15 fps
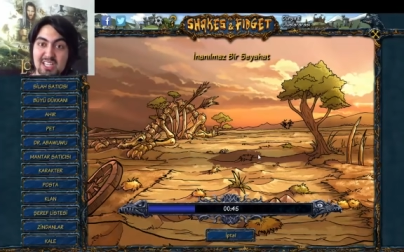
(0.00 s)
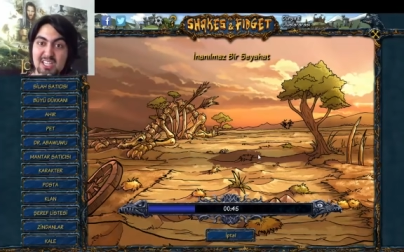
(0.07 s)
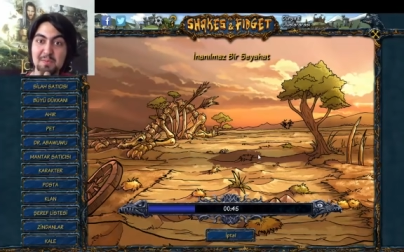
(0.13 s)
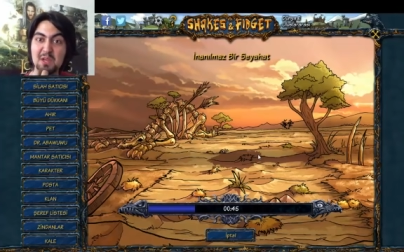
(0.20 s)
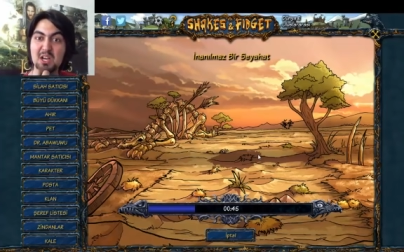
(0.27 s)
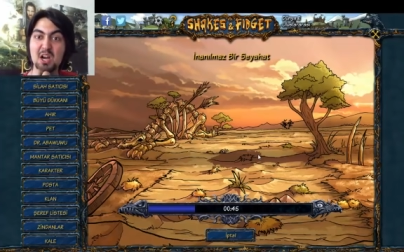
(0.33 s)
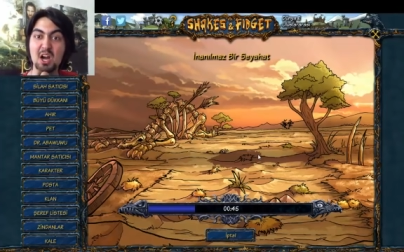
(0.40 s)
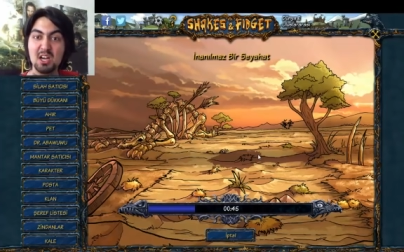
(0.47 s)

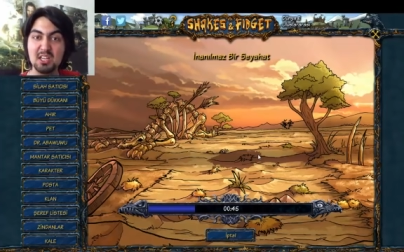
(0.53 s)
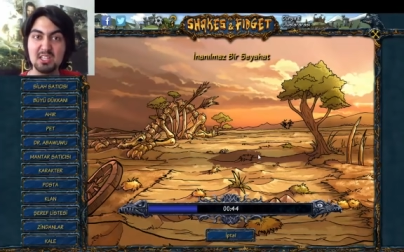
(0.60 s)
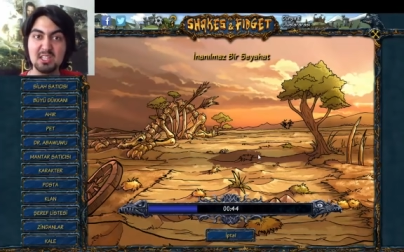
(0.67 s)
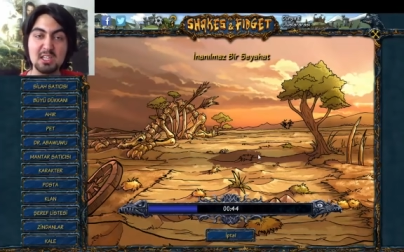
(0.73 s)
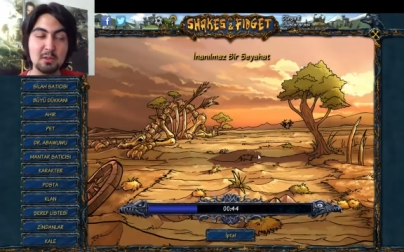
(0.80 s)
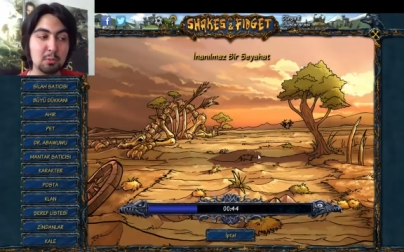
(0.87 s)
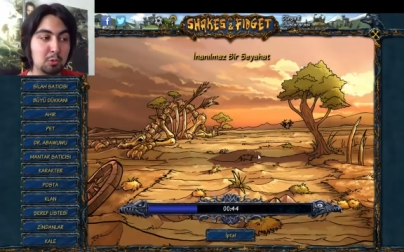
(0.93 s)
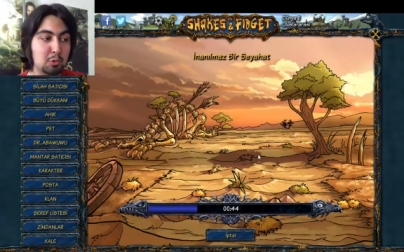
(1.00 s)
kimin
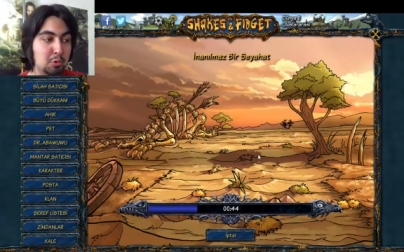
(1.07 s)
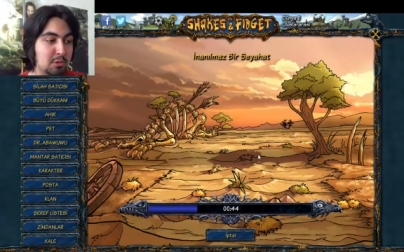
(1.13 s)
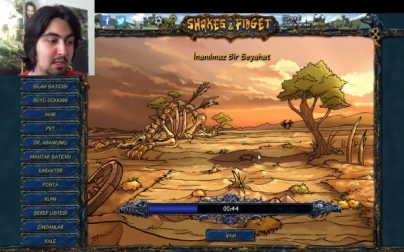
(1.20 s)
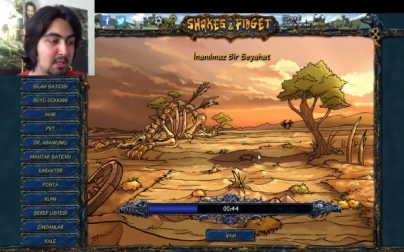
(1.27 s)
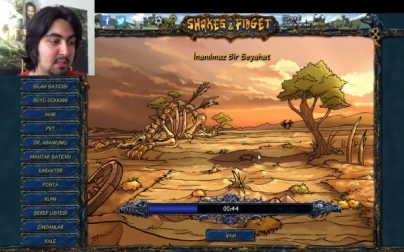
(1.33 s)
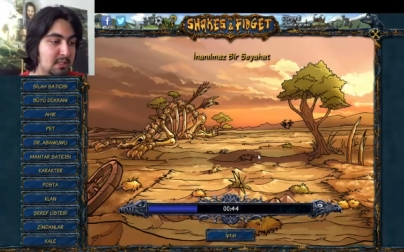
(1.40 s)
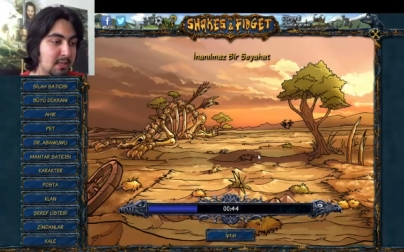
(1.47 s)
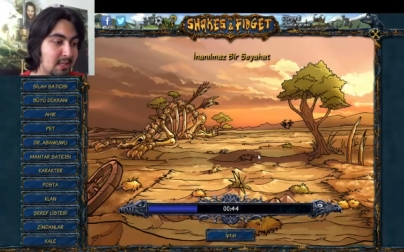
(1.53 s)
katlettiğini bir
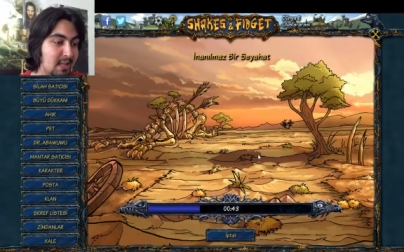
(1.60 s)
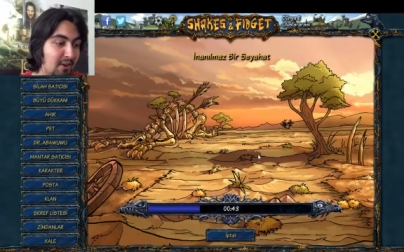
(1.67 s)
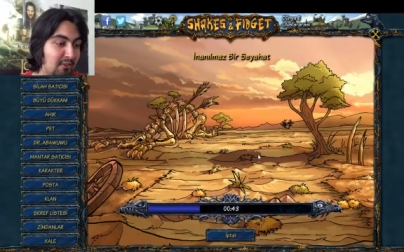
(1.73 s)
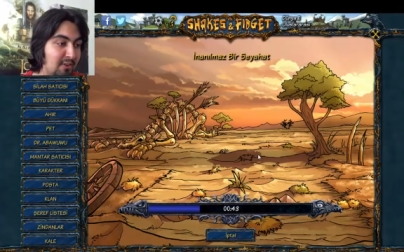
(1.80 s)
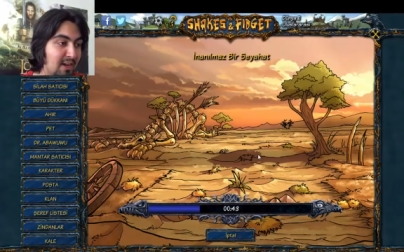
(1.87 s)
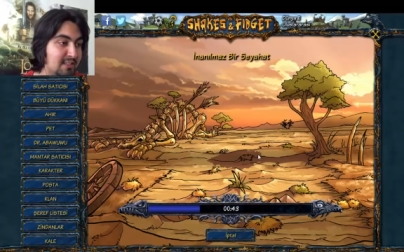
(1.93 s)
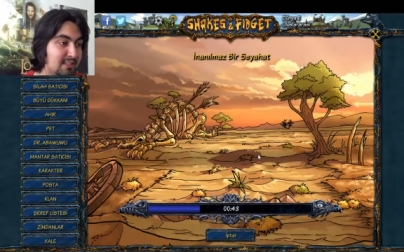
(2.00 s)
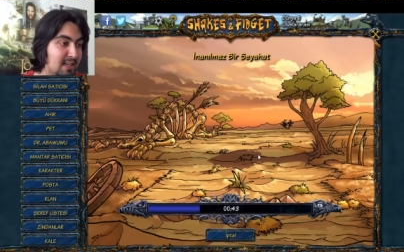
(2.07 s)
düşünsenize.
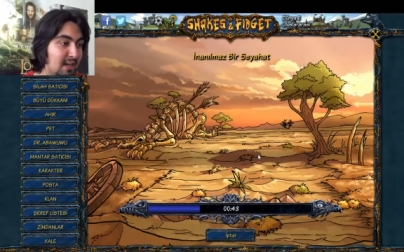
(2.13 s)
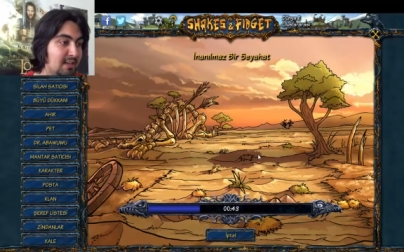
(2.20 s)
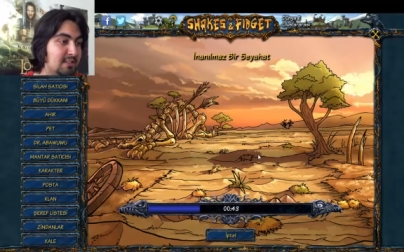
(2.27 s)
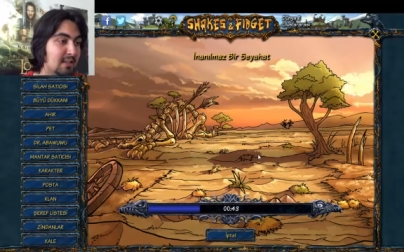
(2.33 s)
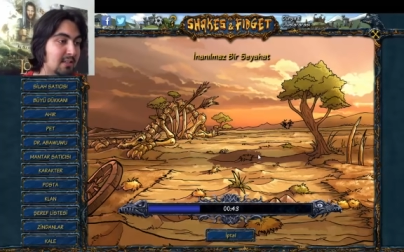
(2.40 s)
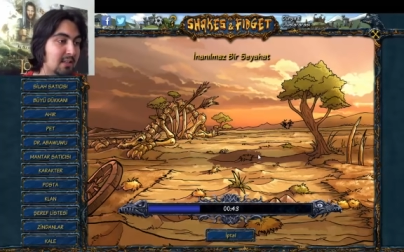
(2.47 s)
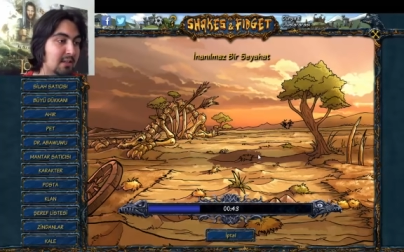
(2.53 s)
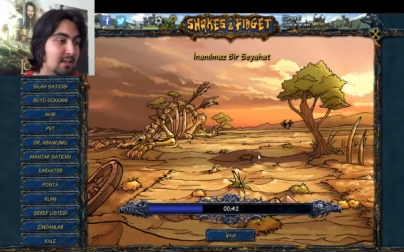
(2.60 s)
Devasa
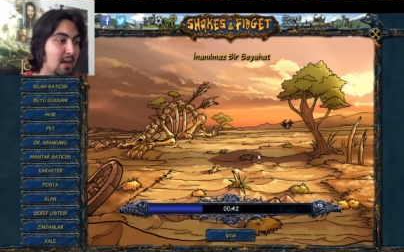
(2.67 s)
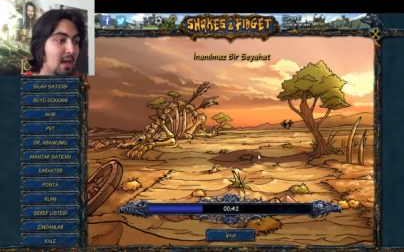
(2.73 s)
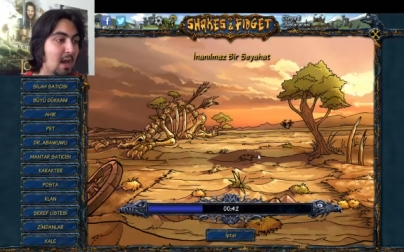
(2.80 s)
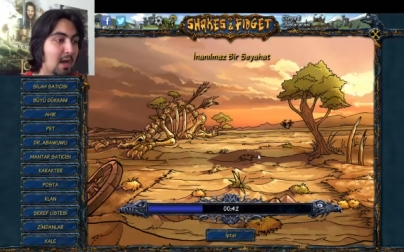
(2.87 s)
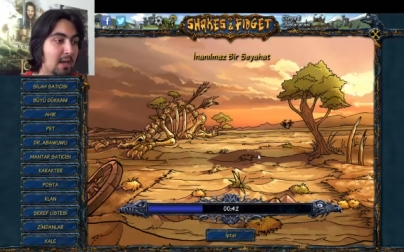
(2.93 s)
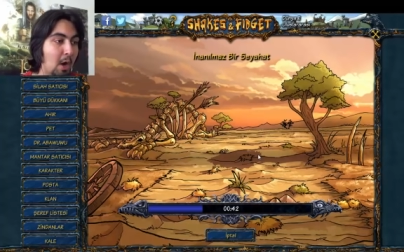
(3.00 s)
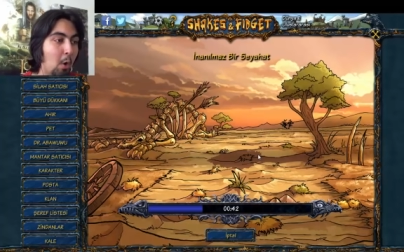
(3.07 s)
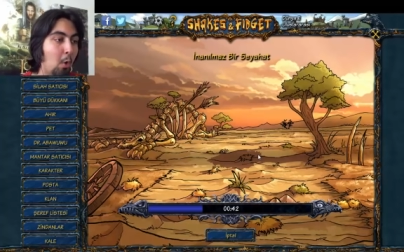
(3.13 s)
insanlar.
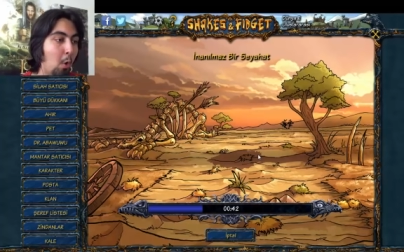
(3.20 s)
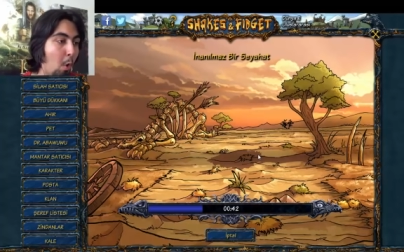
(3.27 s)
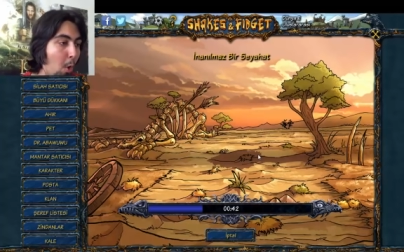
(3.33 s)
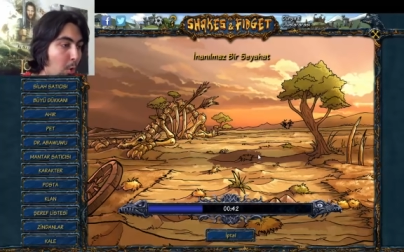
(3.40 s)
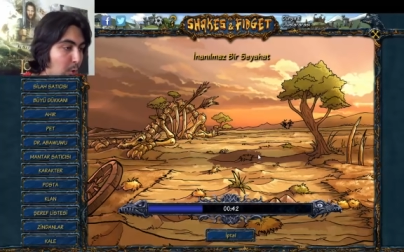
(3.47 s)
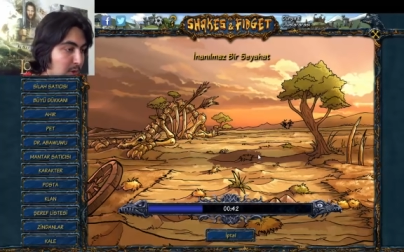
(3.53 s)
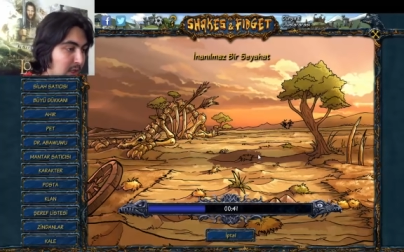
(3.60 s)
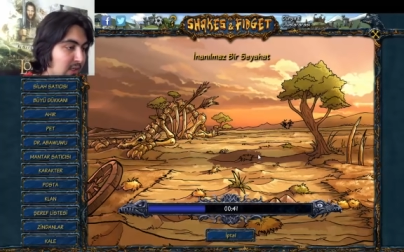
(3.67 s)
Yani o
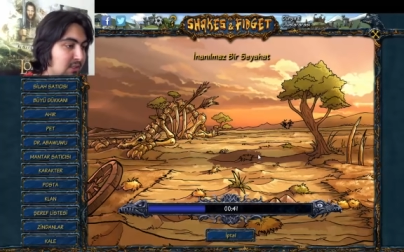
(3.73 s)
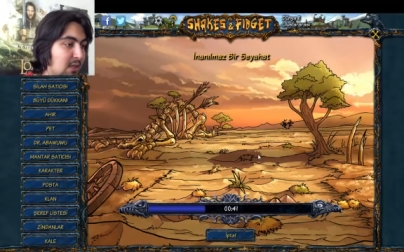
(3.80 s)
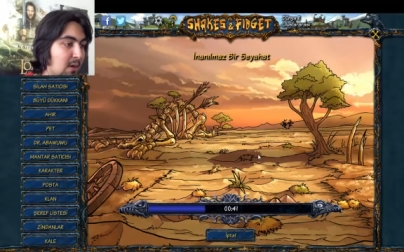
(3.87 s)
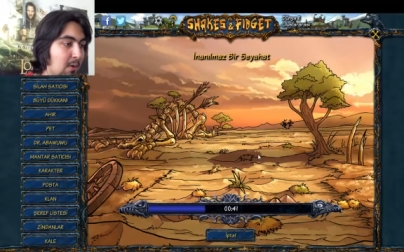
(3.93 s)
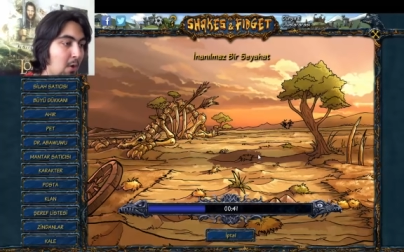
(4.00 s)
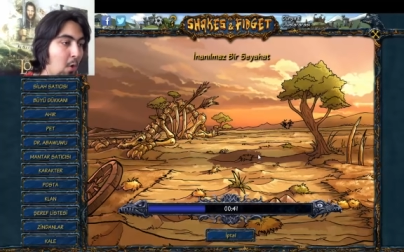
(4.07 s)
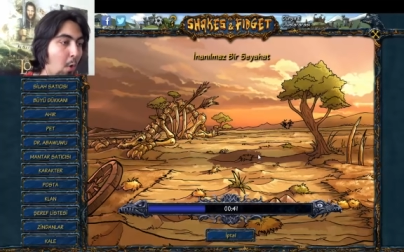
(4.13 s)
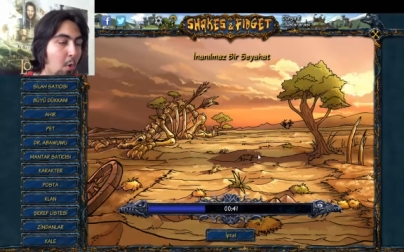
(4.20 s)
oklar
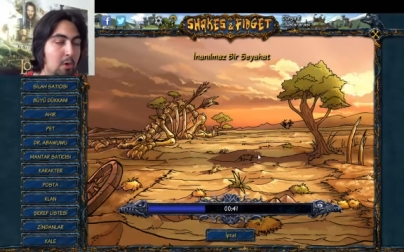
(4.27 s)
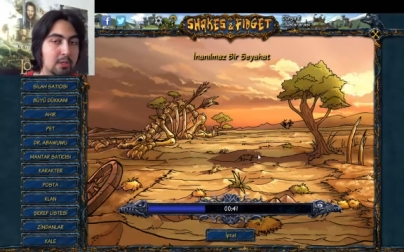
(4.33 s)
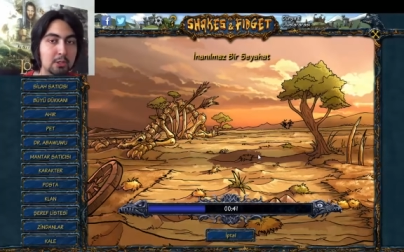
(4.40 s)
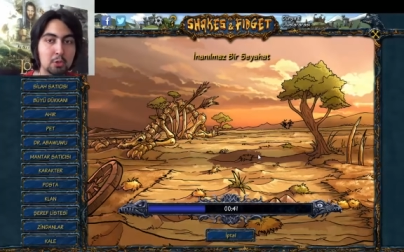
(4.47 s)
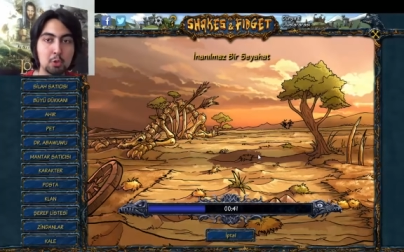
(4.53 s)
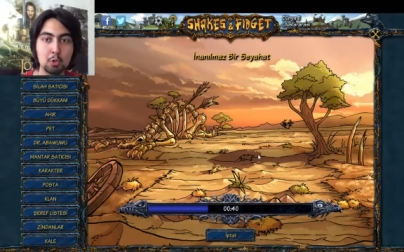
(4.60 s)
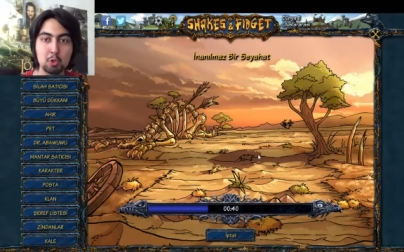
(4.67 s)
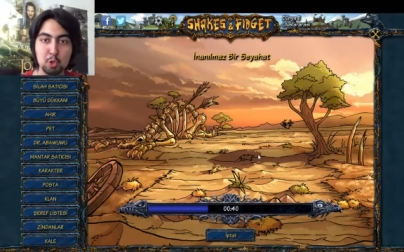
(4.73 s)
da o
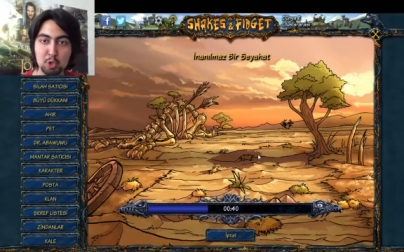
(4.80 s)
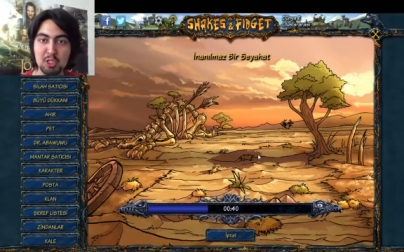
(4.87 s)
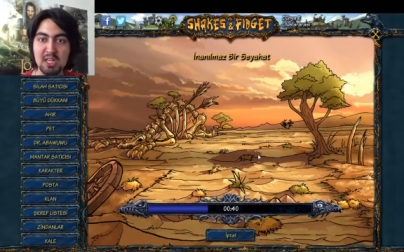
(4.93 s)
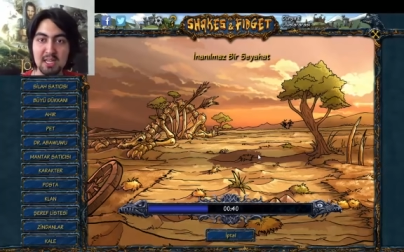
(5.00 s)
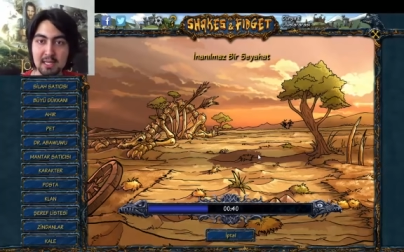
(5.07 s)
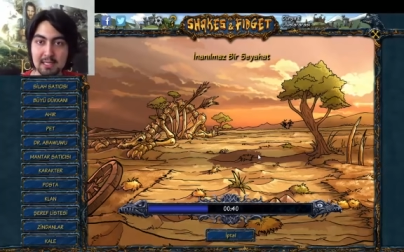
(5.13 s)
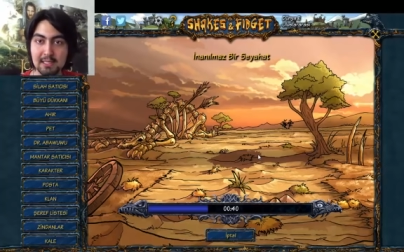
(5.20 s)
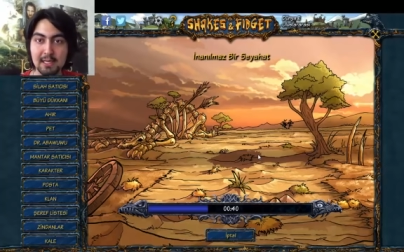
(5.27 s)
kadar küçük
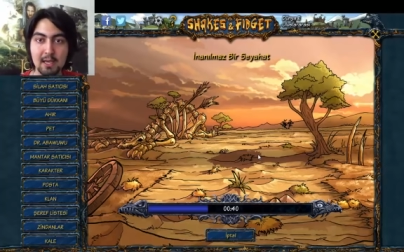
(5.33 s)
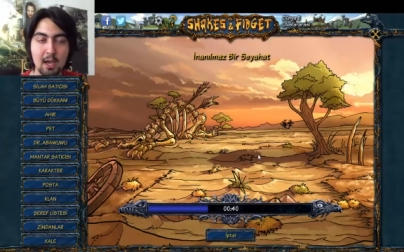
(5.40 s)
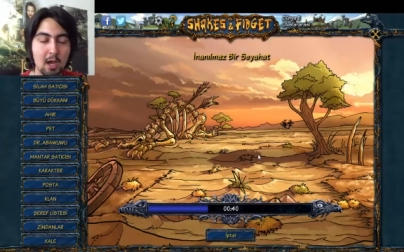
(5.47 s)
değil.